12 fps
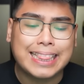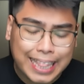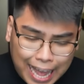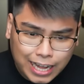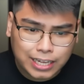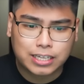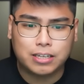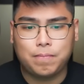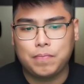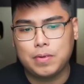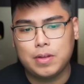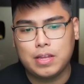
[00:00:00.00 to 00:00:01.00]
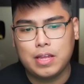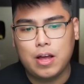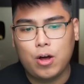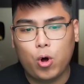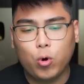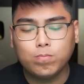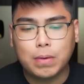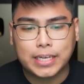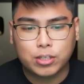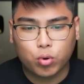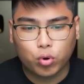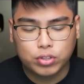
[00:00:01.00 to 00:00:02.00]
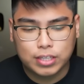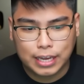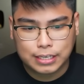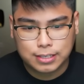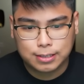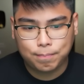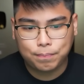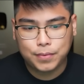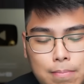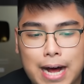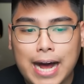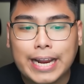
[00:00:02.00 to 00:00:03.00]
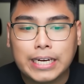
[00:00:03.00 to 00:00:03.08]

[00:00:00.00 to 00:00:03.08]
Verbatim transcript: luck. Oh my goodness. Baka